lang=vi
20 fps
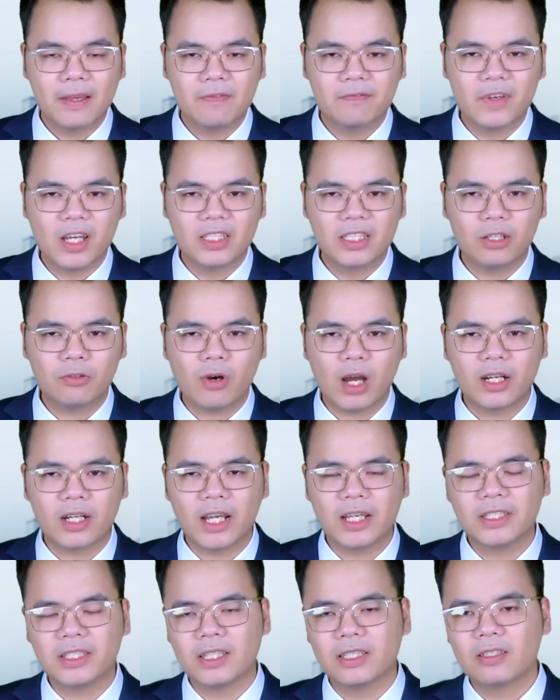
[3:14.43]
Viên sĩ quan
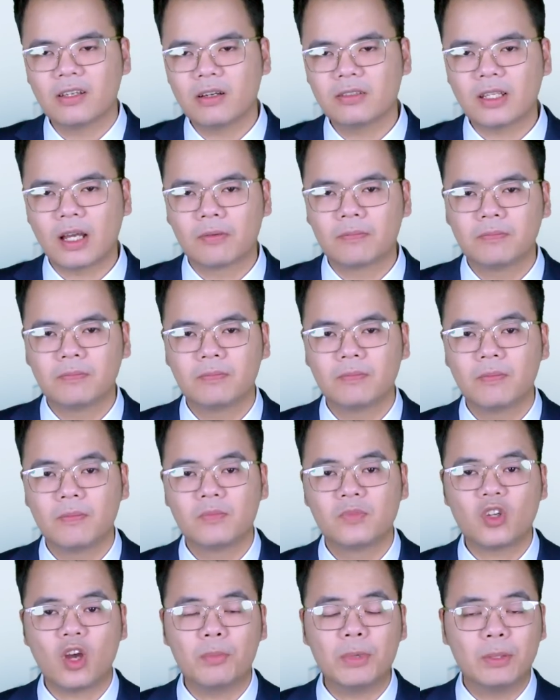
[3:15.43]
này chỉ rõ rằng
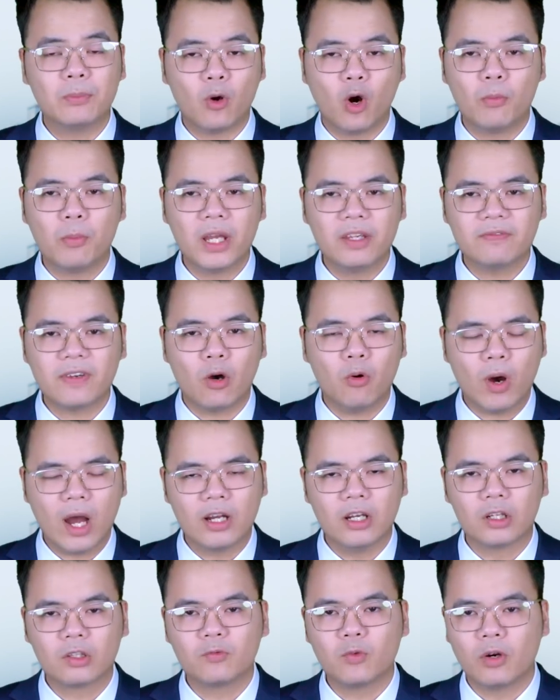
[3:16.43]
do bị bộ binh và hỏa
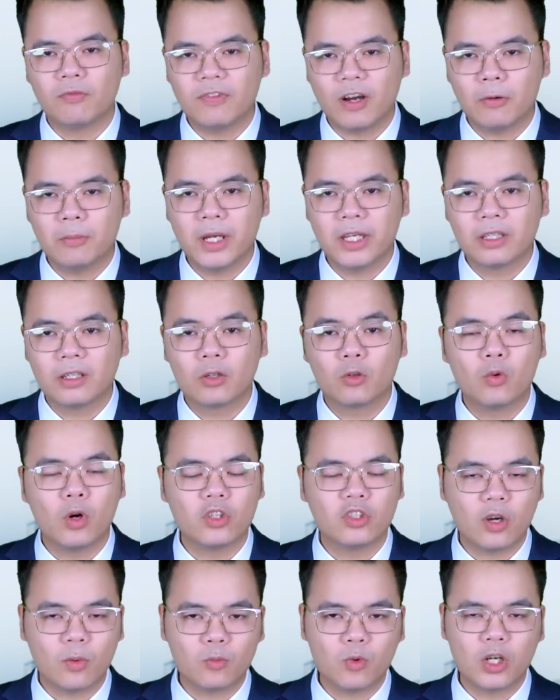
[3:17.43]
lực của pháo binh của
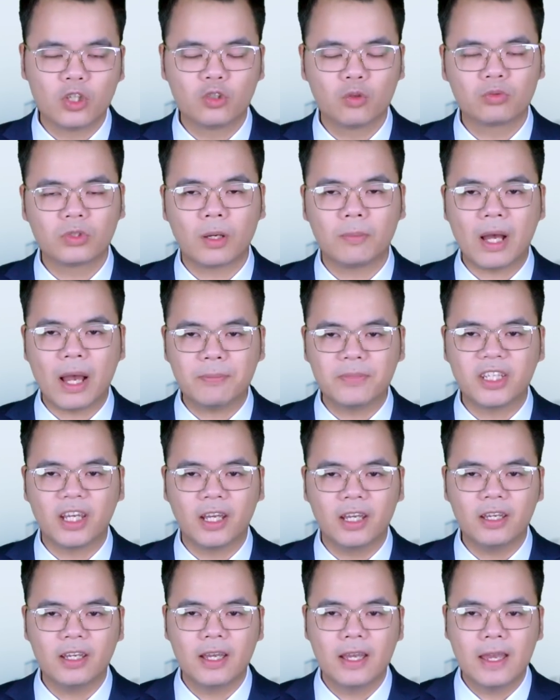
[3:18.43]
nhóm quân trung tâm áp
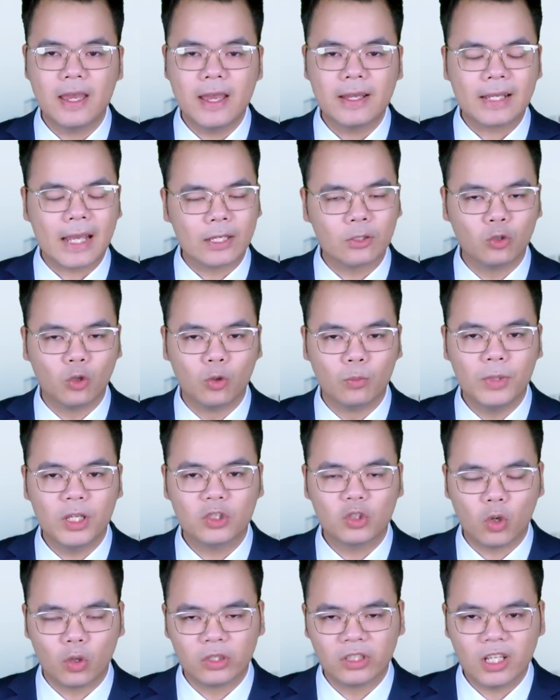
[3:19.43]
chế kẻ thù bị
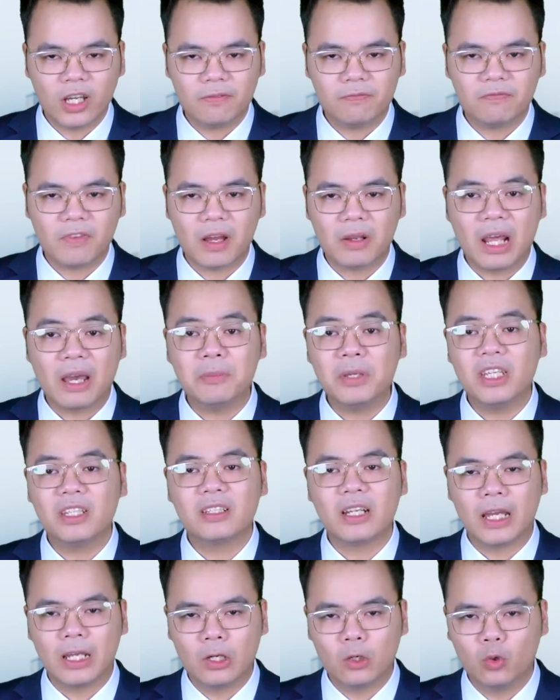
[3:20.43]
tổn thất và đã bị
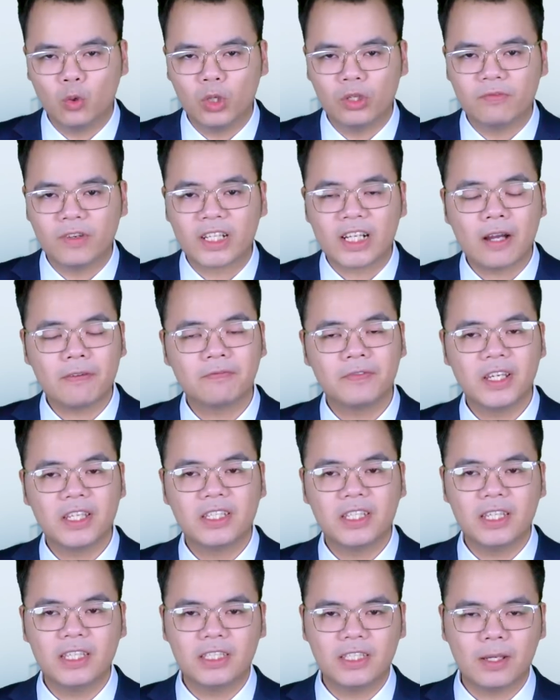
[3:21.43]
đẩy lùi về các vị
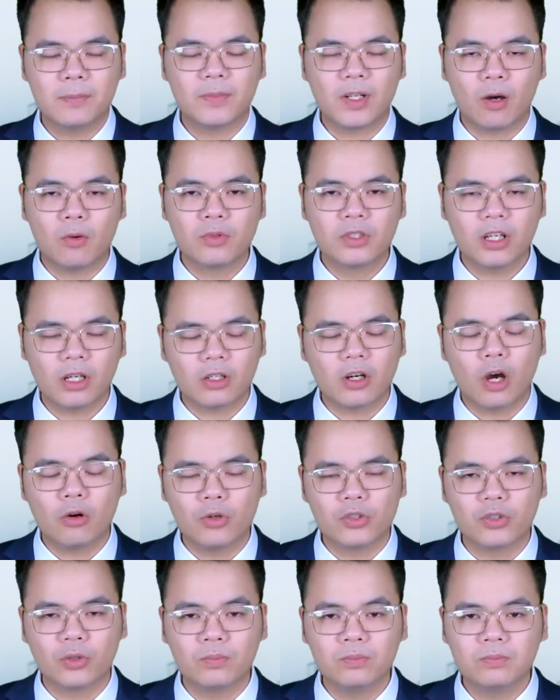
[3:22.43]
trí chiếm đóng trước đó
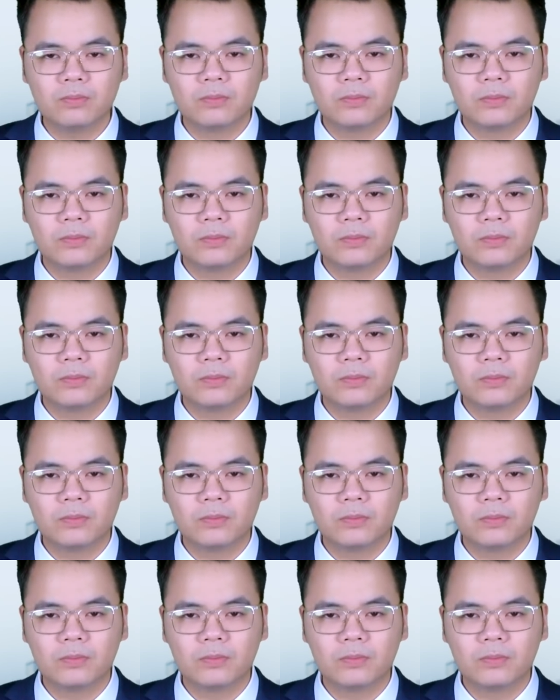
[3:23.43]
của chúng.